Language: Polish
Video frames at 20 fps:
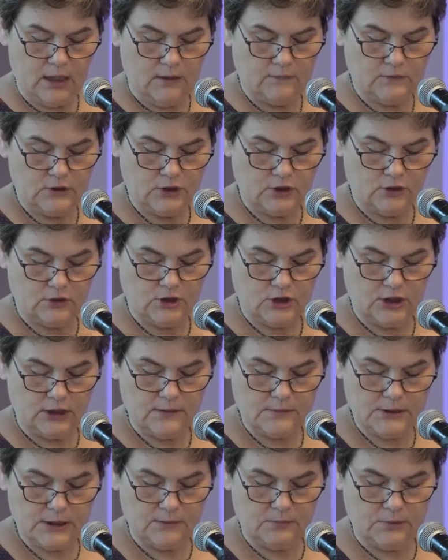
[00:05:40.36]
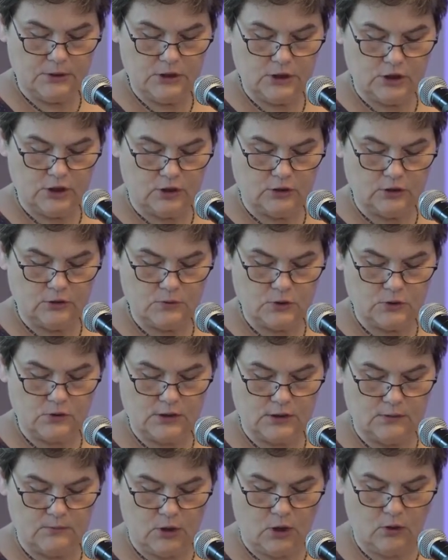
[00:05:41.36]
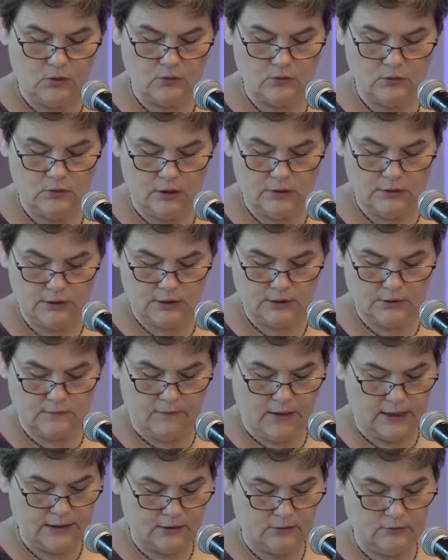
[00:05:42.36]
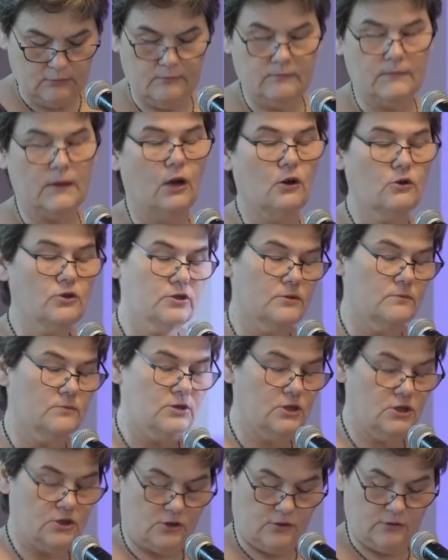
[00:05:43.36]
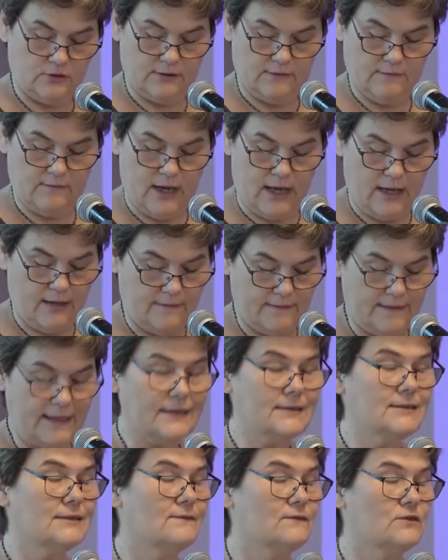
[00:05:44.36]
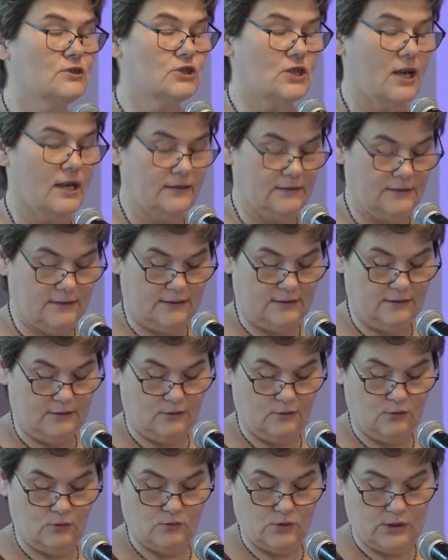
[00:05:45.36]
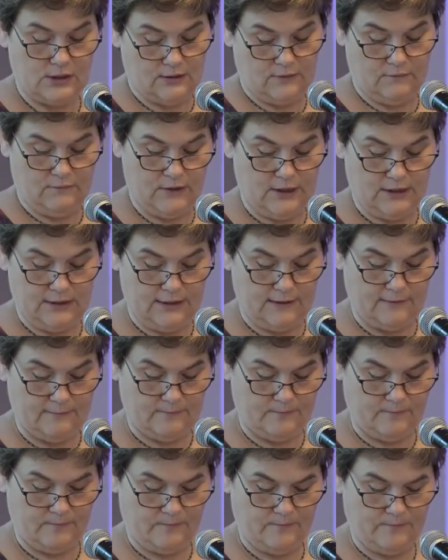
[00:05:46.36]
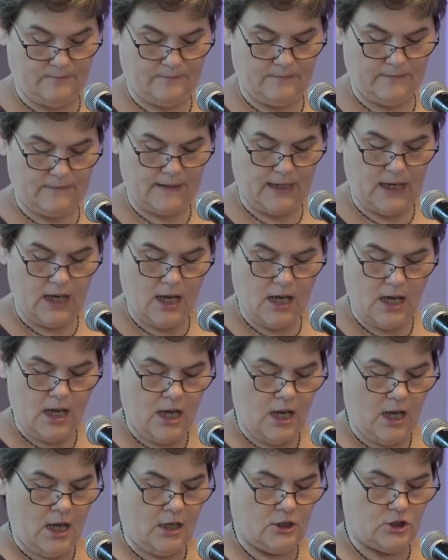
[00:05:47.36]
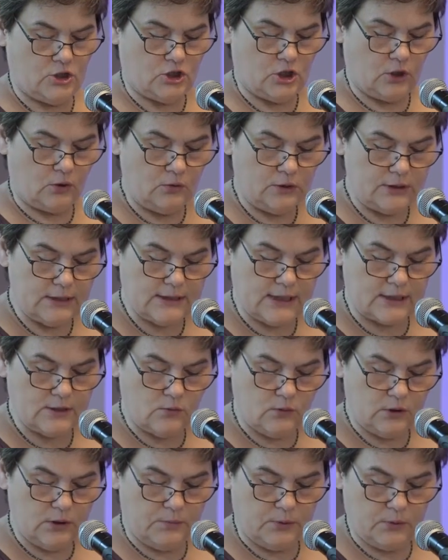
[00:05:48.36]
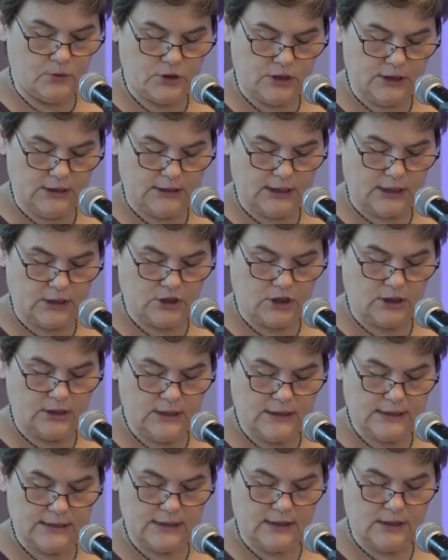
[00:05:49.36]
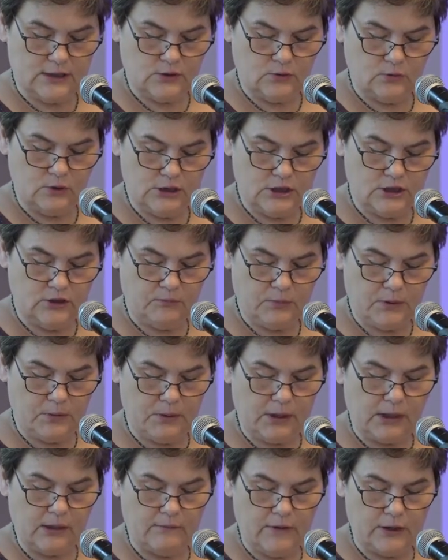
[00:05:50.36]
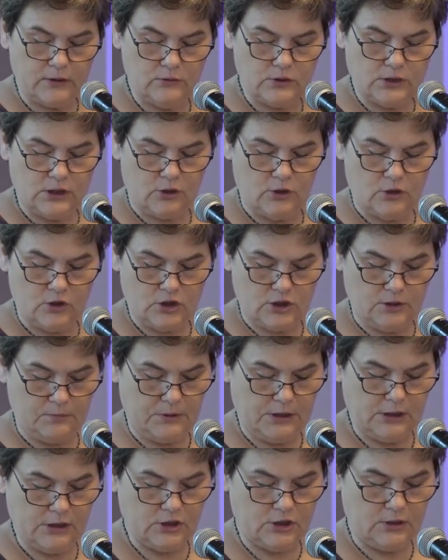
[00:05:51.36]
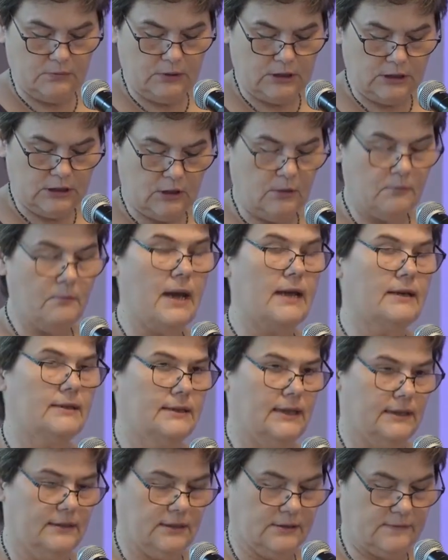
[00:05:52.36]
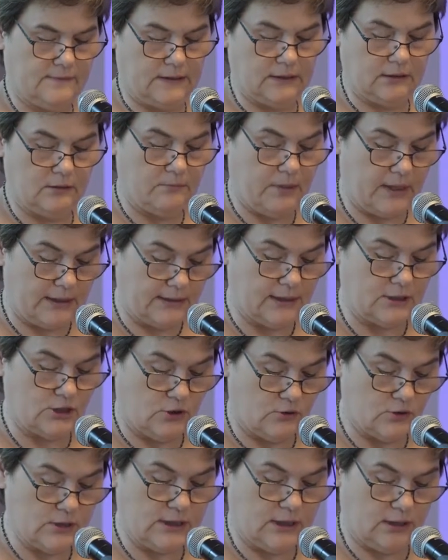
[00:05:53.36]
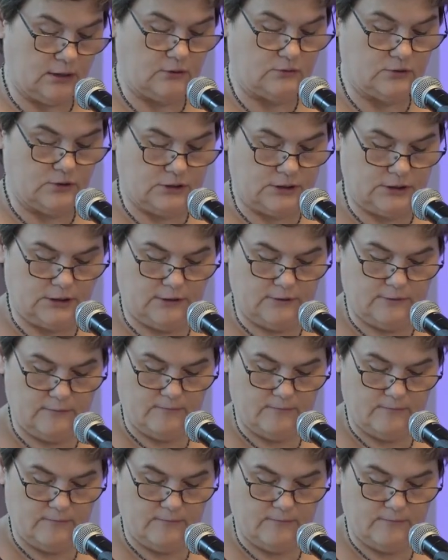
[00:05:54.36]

W 1756 roku odnotowano 82 nadzwyczajne uzdrowienia. Szczególne zasługi położyli także nyscy jezuici w propagowaniu corocznej pielgrzymki do Barda, tzw. Tak Barda Śląskiego dziś.